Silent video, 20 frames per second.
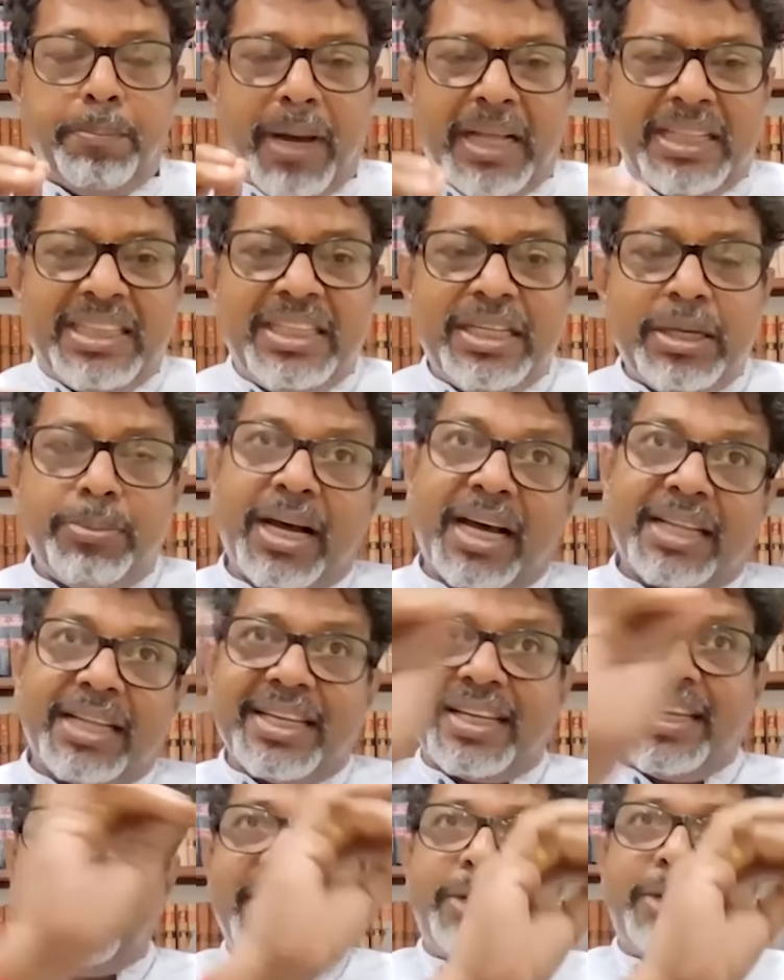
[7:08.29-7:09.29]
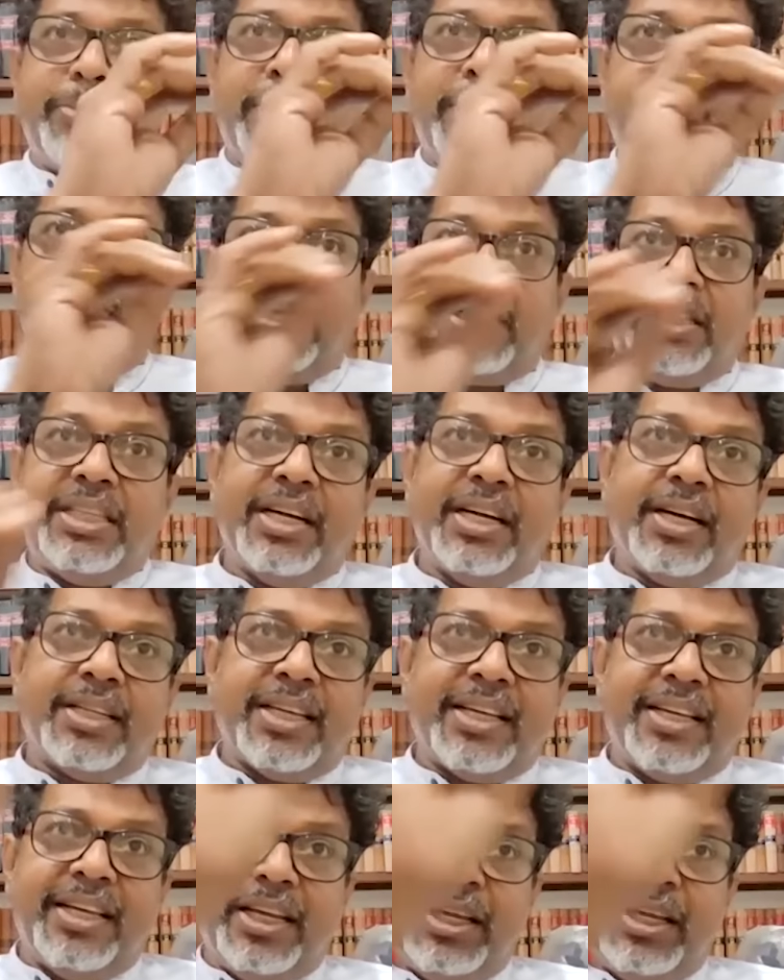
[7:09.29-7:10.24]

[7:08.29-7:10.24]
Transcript: மத்தியம கத கிரீம மத்திய கத